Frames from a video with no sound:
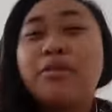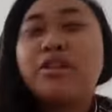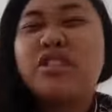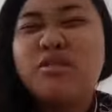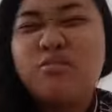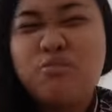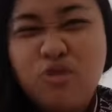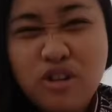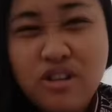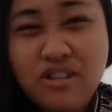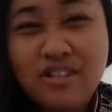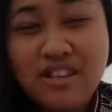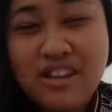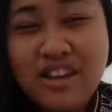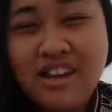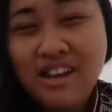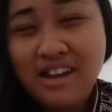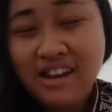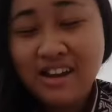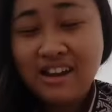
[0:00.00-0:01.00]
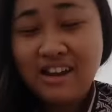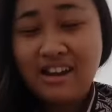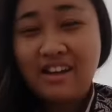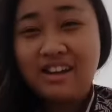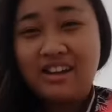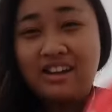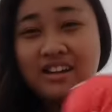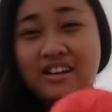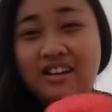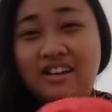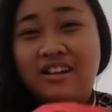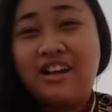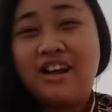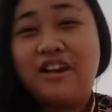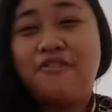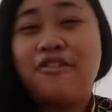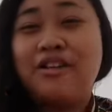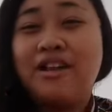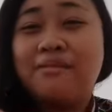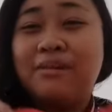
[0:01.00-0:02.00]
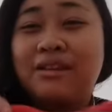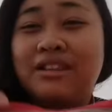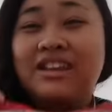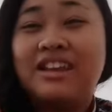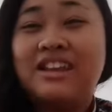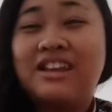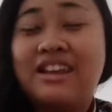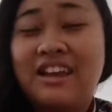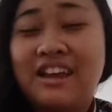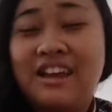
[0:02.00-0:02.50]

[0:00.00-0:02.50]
sih dan gue dapet ini